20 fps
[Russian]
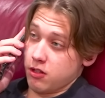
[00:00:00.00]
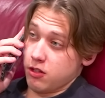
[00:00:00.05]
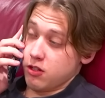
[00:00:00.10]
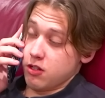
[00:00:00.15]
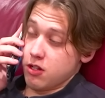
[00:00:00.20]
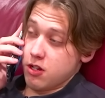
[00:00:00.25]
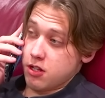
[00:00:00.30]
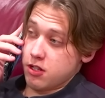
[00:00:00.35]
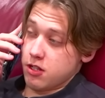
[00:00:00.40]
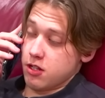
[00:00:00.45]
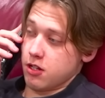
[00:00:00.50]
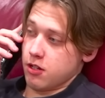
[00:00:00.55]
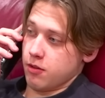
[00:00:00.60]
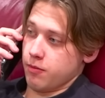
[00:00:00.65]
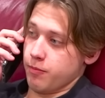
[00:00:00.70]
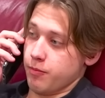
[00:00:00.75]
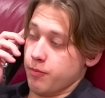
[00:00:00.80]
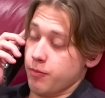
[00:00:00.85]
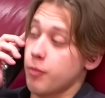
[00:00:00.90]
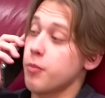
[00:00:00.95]
Да, да.
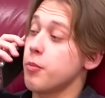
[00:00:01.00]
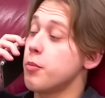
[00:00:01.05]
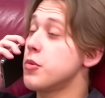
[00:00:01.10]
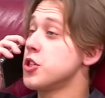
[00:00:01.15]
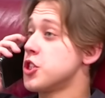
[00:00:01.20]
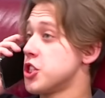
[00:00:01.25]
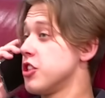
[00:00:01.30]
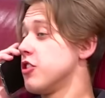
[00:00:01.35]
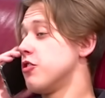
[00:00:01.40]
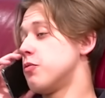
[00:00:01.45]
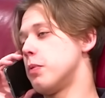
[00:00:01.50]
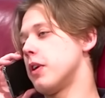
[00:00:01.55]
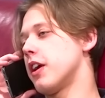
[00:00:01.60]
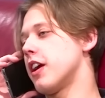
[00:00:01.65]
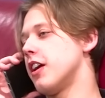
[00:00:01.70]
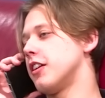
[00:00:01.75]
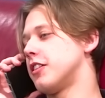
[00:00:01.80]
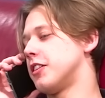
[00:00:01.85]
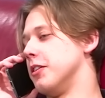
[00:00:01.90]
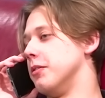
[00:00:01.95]
Машина в
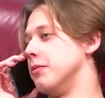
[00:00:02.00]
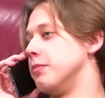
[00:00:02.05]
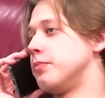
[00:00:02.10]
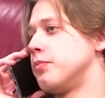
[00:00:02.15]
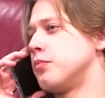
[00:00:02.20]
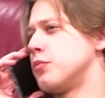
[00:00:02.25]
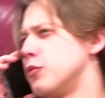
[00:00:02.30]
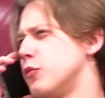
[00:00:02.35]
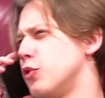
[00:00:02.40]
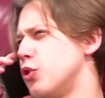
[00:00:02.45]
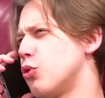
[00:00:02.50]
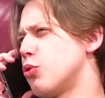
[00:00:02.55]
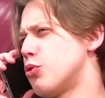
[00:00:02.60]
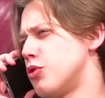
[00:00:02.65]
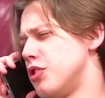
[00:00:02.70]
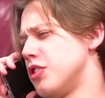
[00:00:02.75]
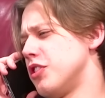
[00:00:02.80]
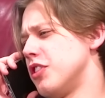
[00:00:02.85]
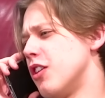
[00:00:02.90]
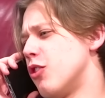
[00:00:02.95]
порядке. Только
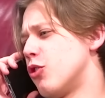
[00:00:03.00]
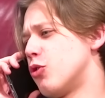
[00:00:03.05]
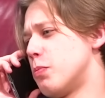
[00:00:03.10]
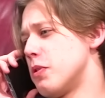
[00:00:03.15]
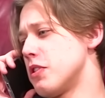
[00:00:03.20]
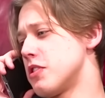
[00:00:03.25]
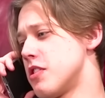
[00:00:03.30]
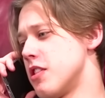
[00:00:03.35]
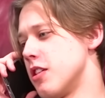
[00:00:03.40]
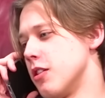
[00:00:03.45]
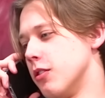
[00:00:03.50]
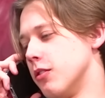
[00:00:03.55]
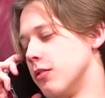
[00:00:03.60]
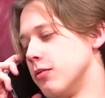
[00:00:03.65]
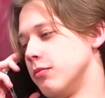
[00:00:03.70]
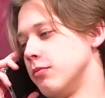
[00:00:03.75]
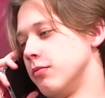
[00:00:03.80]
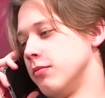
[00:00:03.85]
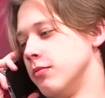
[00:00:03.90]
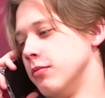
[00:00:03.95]
сигналку поставил.
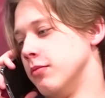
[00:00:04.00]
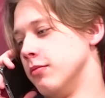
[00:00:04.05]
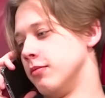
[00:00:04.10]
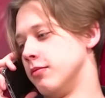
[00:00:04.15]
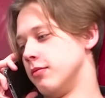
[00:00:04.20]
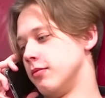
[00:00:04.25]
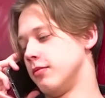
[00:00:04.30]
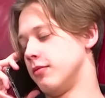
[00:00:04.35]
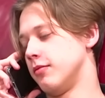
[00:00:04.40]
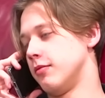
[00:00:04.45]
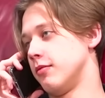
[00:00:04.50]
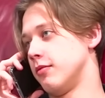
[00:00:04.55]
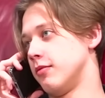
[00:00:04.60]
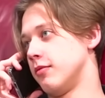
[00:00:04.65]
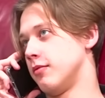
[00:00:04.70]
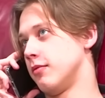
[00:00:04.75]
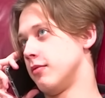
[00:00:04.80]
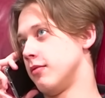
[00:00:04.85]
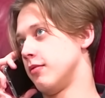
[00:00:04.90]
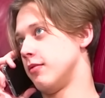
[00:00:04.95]
Угу.
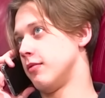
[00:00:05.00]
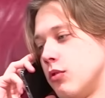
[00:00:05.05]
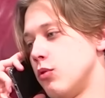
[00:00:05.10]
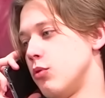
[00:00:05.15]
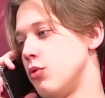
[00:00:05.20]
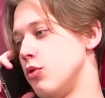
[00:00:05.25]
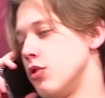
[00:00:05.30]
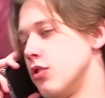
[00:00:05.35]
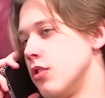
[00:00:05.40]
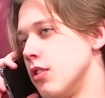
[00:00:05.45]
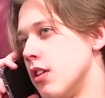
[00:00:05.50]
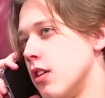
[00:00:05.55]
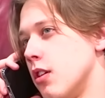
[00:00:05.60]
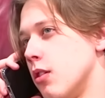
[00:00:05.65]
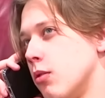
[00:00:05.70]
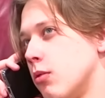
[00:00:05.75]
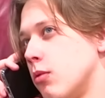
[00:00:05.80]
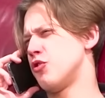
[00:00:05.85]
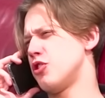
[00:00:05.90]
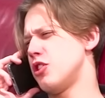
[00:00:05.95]
Ну, не
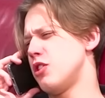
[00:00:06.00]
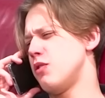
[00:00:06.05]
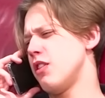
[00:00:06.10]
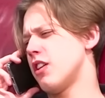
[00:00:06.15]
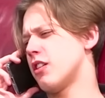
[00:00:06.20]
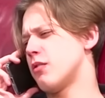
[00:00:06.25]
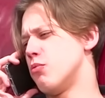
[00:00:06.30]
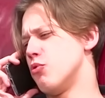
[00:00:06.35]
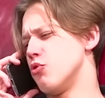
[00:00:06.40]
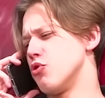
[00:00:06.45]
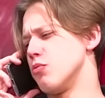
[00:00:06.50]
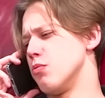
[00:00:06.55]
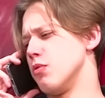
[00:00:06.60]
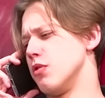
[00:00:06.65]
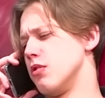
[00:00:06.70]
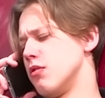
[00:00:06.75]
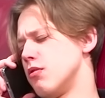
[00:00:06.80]
знаю. В четверг, может быть.